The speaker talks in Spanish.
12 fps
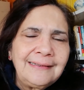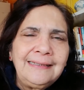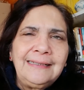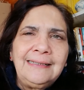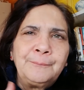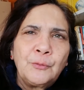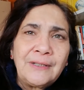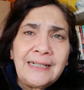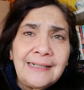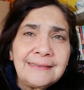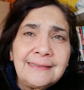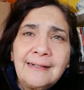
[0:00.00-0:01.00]
y
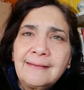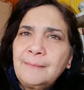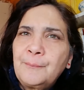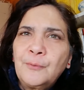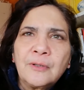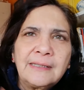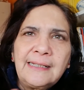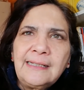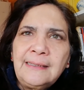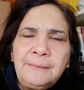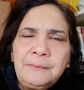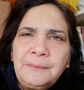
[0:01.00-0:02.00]
poder hacer deporte
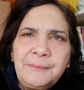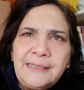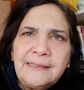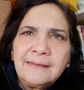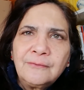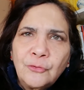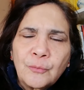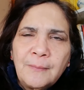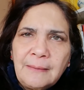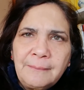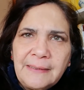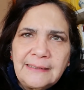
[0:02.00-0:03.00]
y vivir
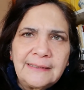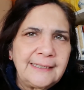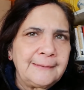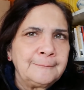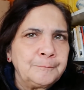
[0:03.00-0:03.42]
normalmente.